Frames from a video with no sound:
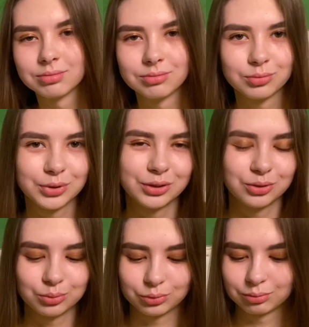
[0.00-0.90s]
Ну,
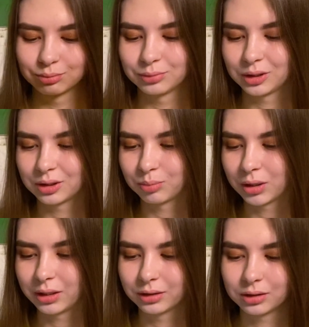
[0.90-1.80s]
поэтому
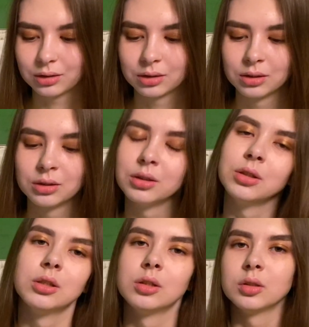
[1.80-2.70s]
ненормально так.
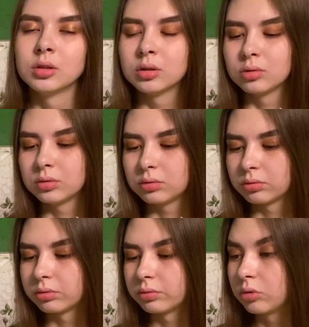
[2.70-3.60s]

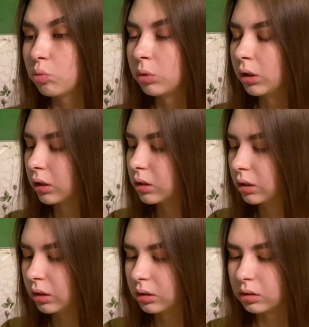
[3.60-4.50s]
В любой нации
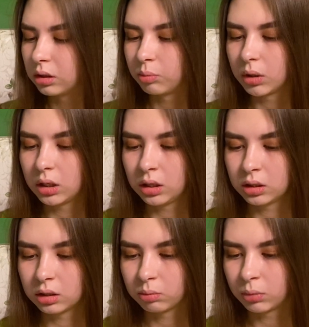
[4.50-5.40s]
есть нормальный и
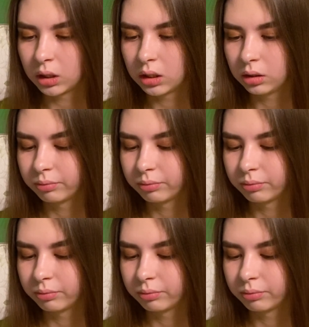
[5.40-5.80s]
ненормальный.